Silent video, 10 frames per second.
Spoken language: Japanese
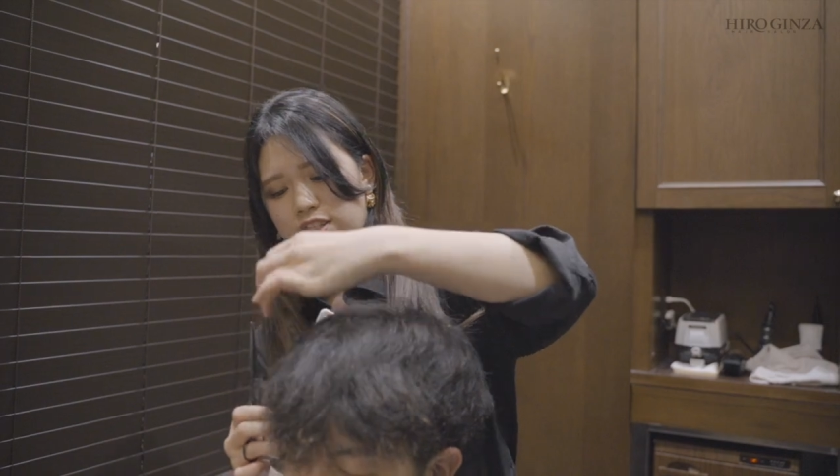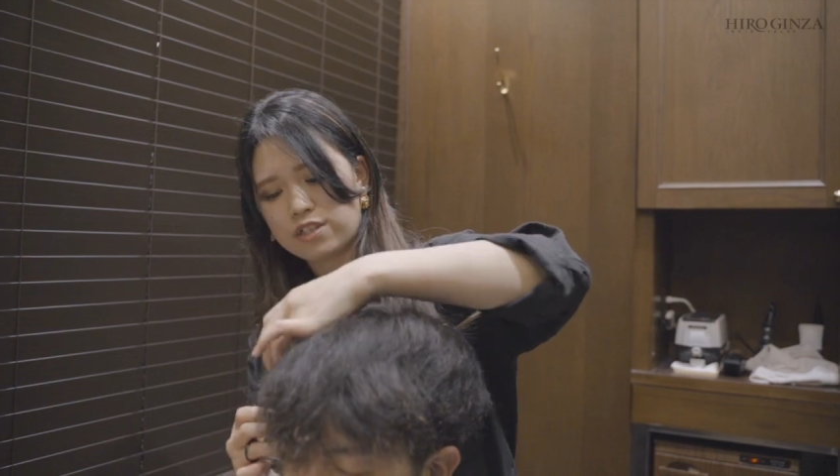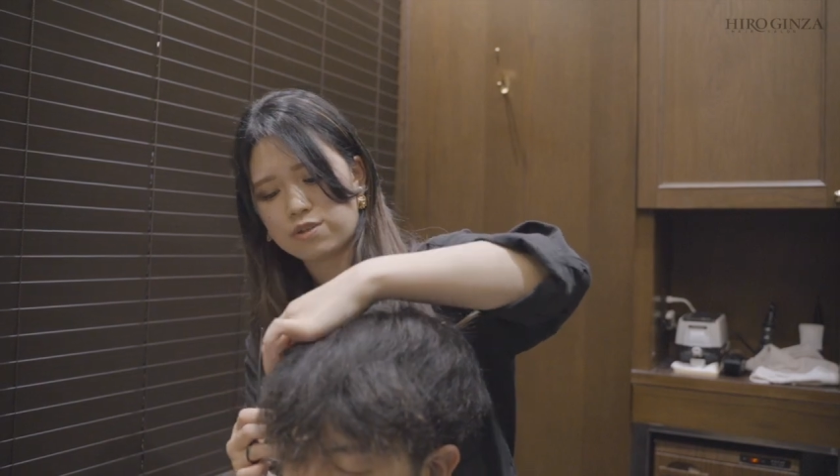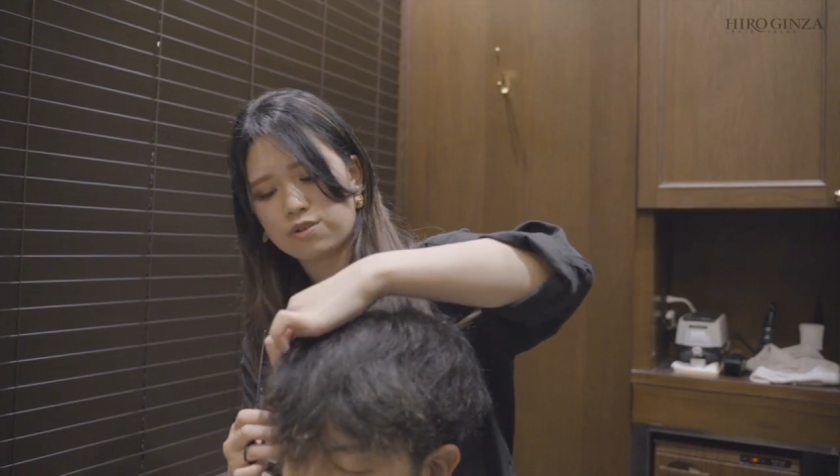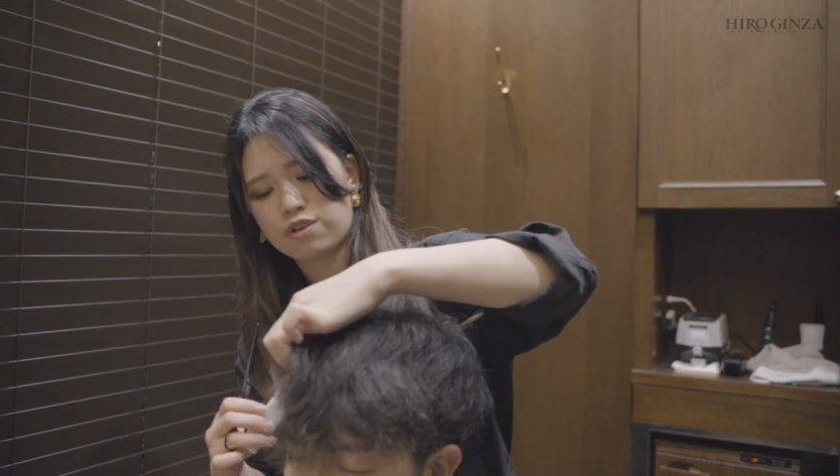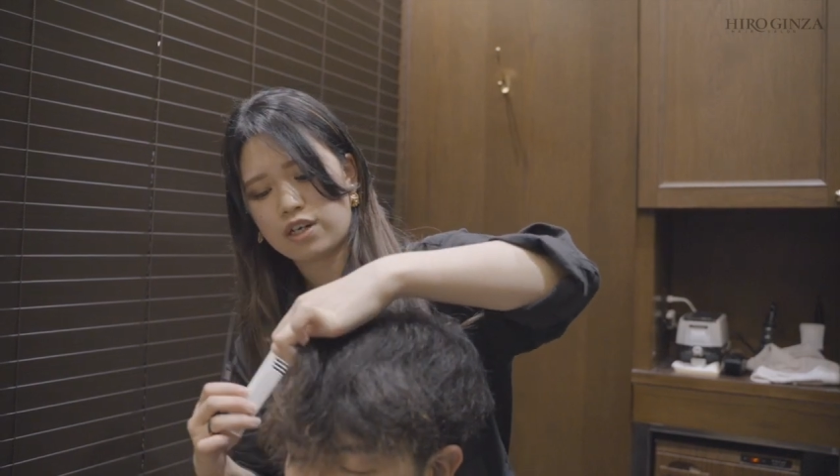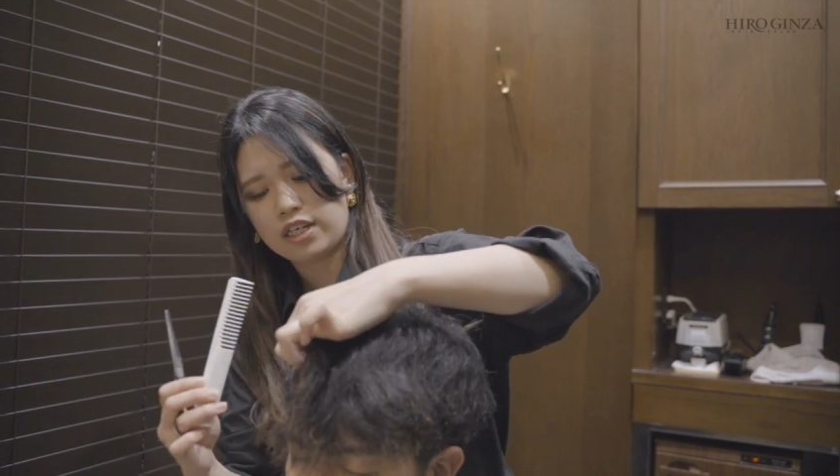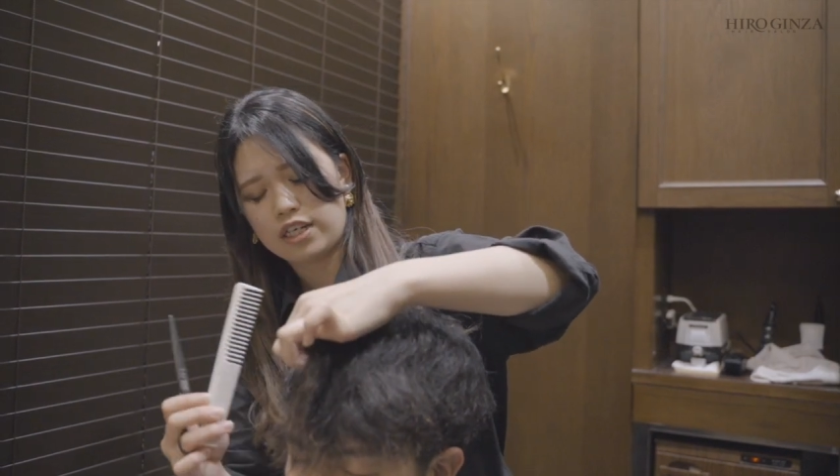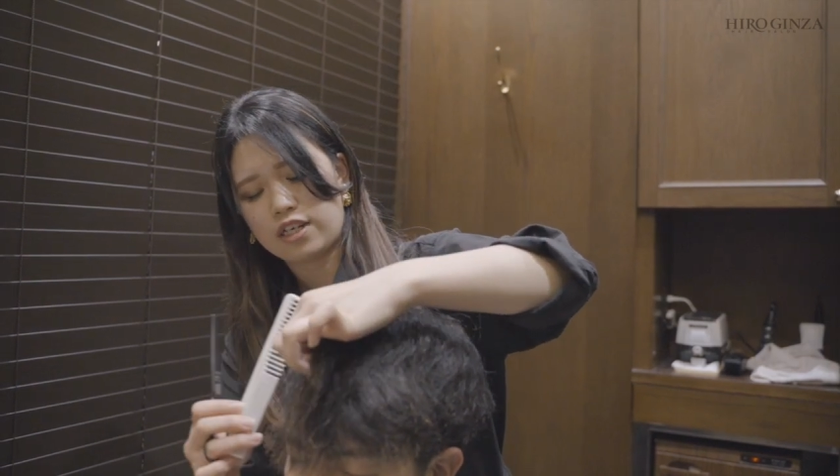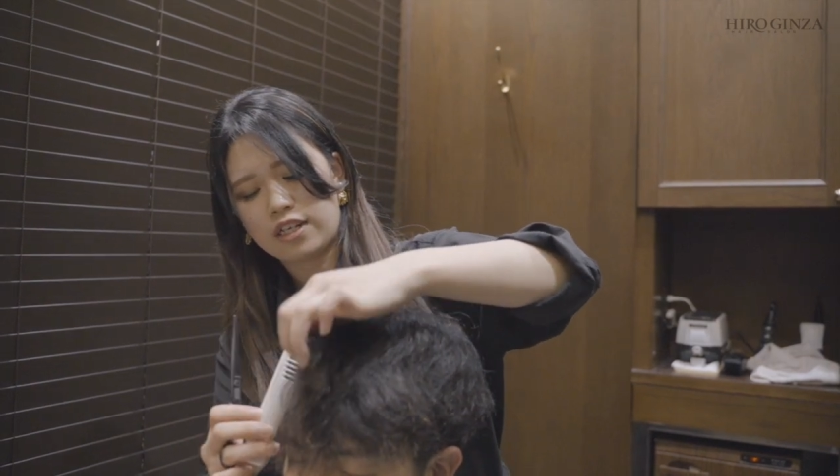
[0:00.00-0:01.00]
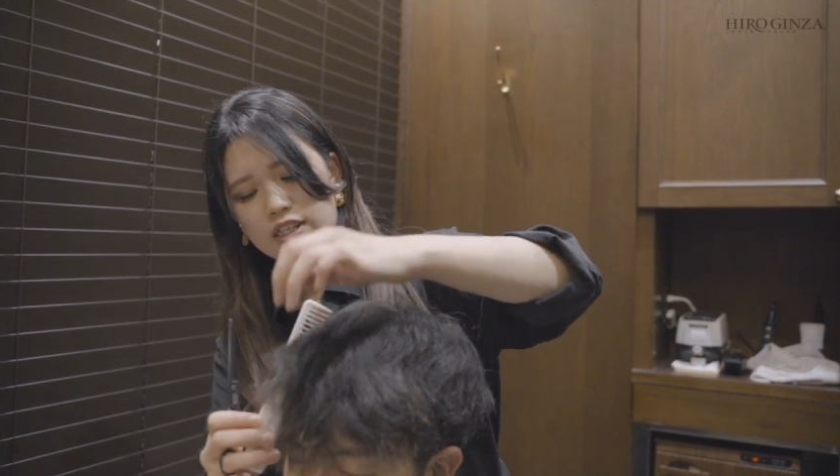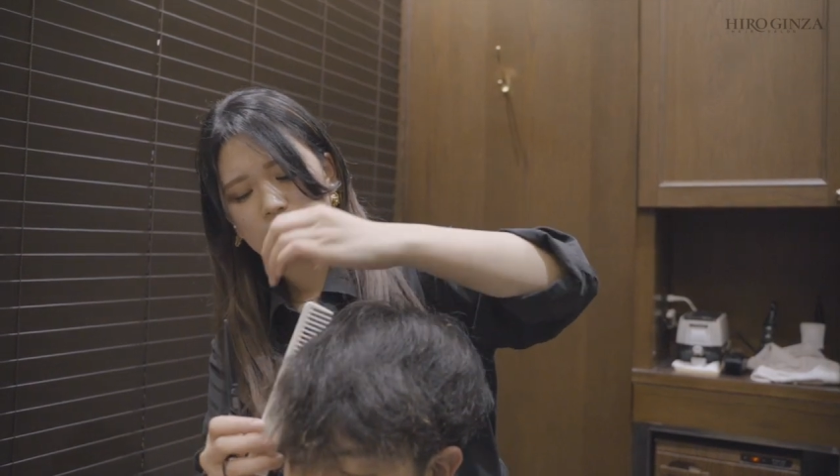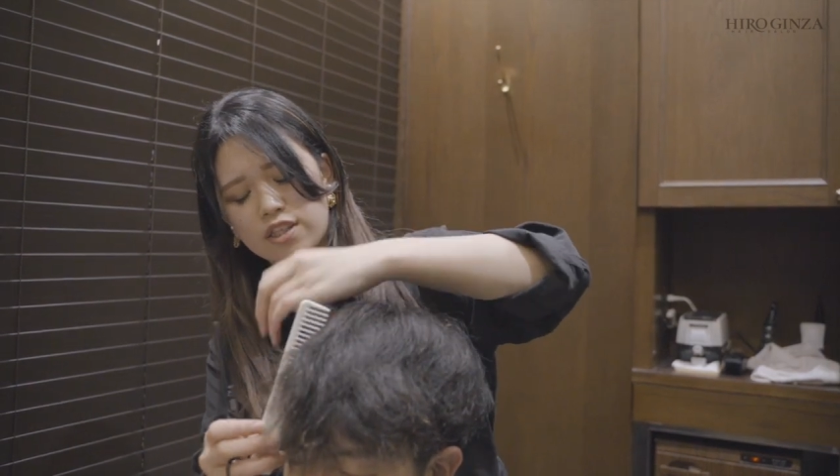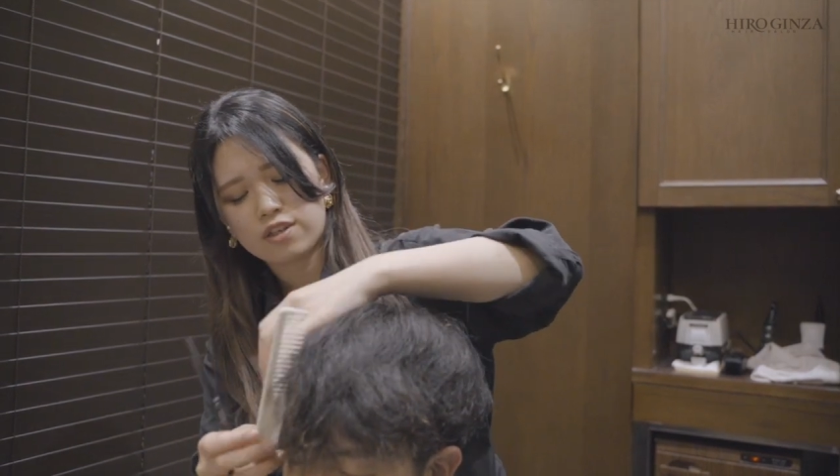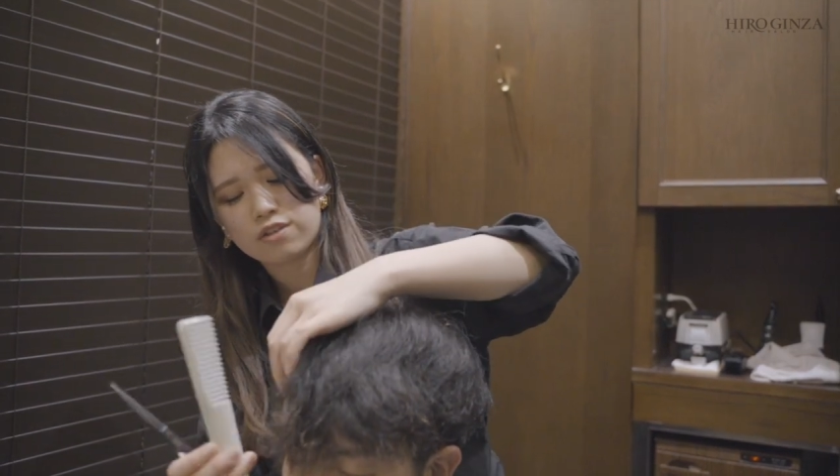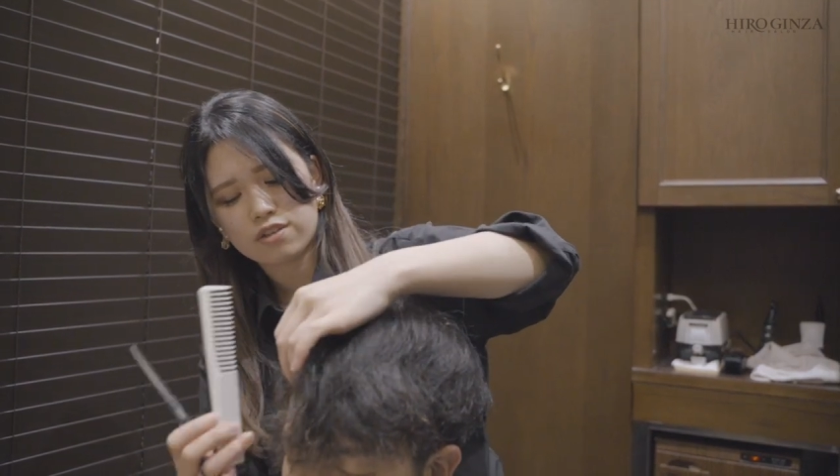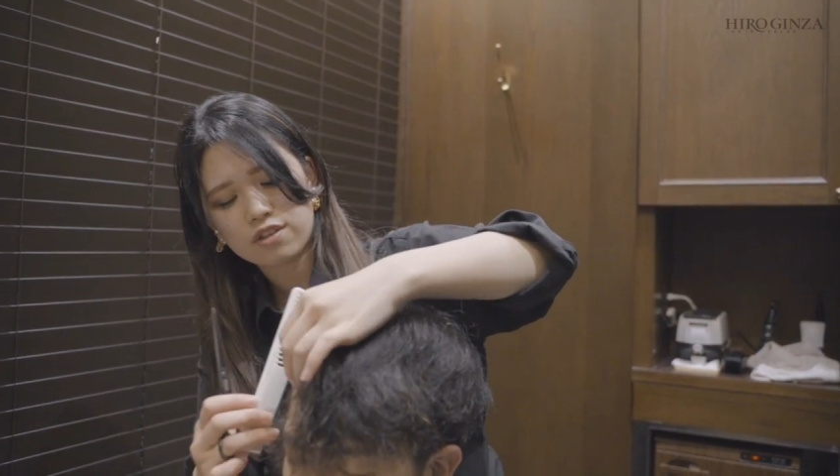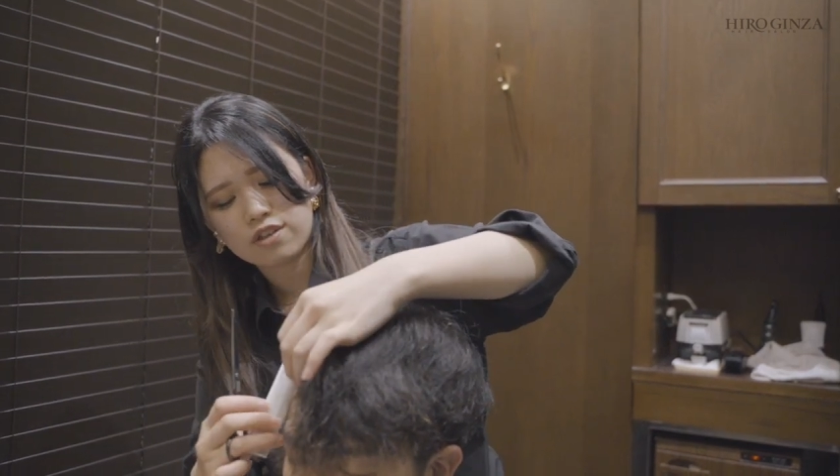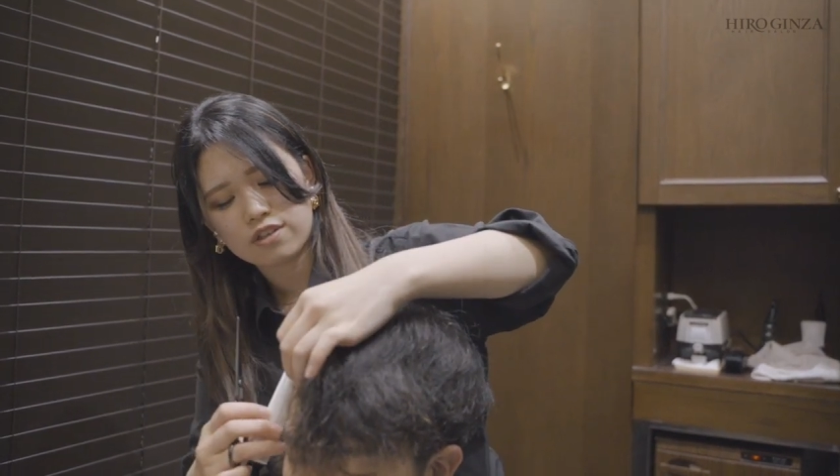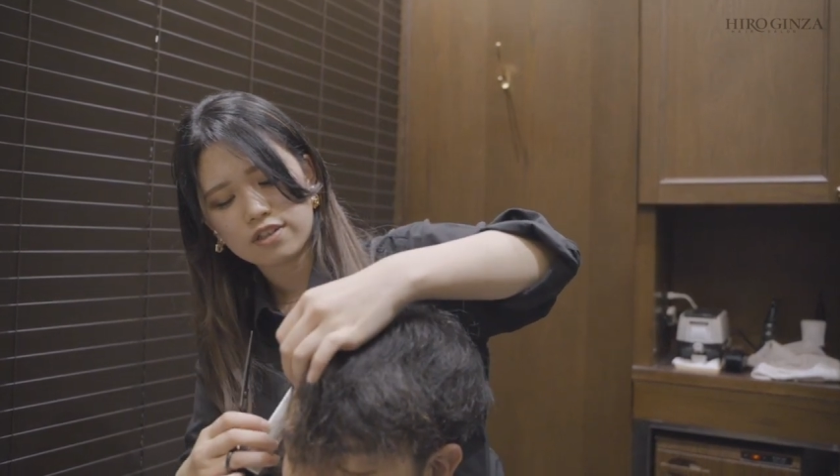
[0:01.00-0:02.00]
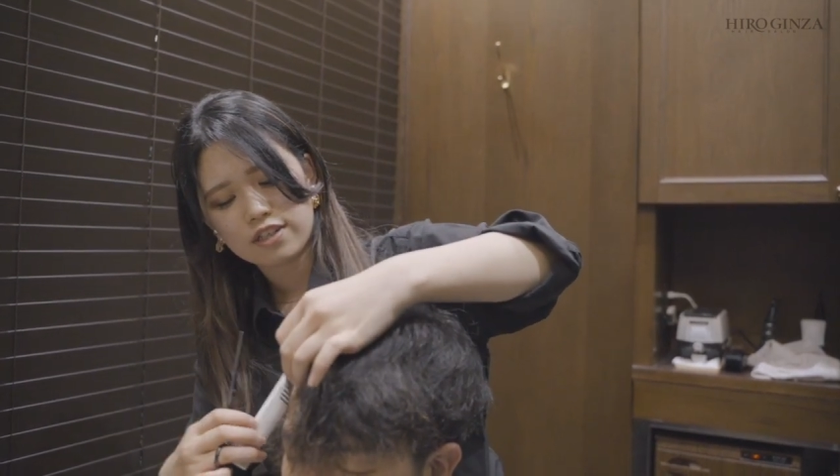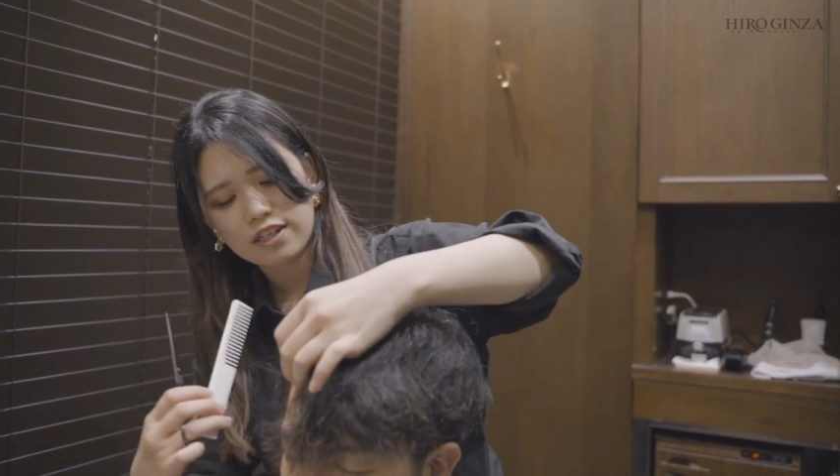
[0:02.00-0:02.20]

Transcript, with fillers: そこがいいかなっていうのと